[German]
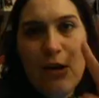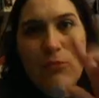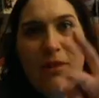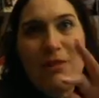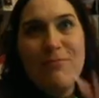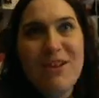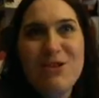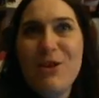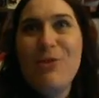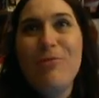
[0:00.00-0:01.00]
Hallo meine
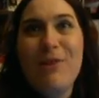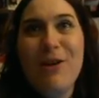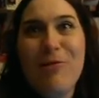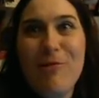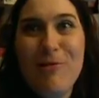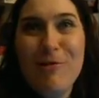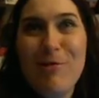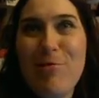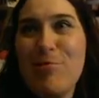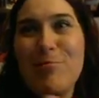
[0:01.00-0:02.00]
Magic
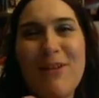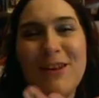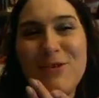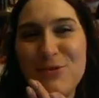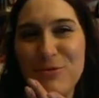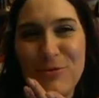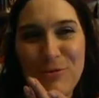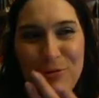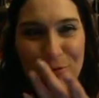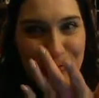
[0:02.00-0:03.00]
Unicorns. Einen
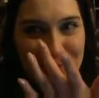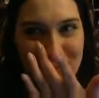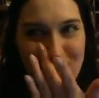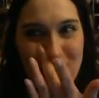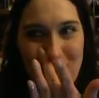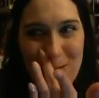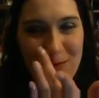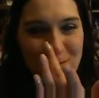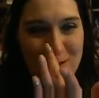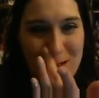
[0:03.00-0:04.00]
schönen guten
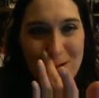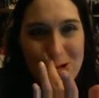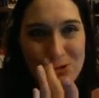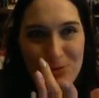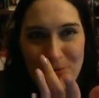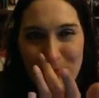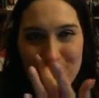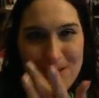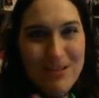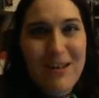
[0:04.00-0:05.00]
Morgen oder eine schöne
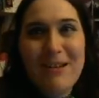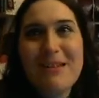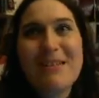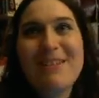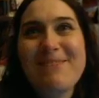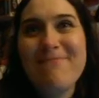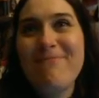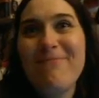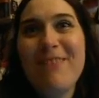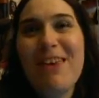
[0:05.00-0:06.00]
gute Nacht.
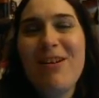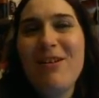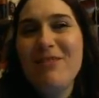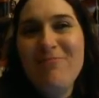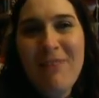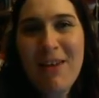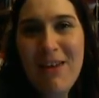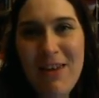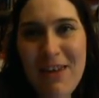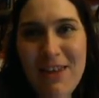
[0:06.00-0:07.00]
Ähm, ja,
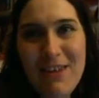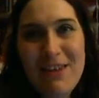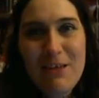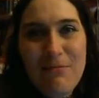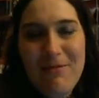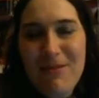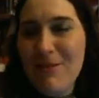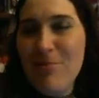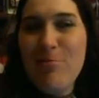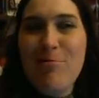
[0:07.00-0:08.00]
ich
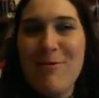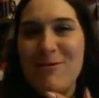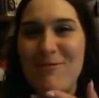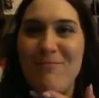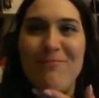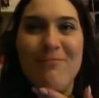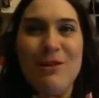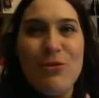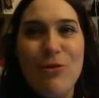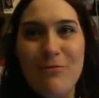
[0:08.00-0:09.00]
bin's. Ähm,
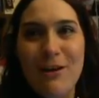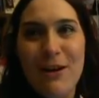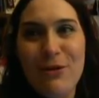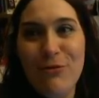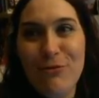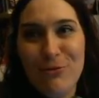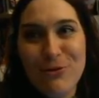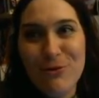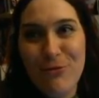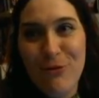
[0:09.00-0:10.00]
ich komme gerade
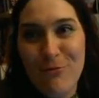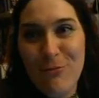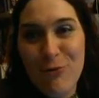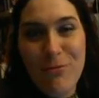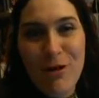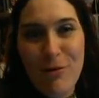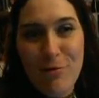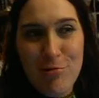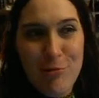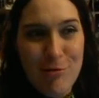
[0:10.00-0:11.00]
frisch vom
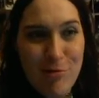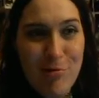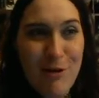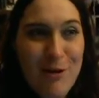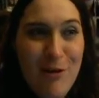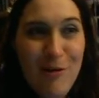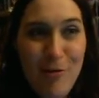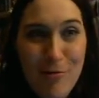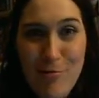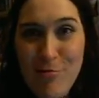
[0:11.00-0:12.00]
Oberhausen-Konzert nach
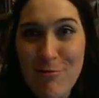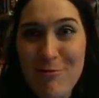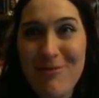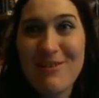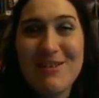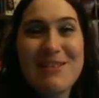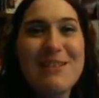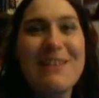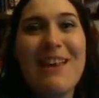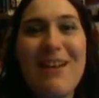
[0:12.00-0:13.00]
Hause
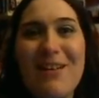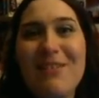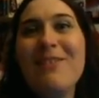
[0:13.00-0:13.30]
und ja,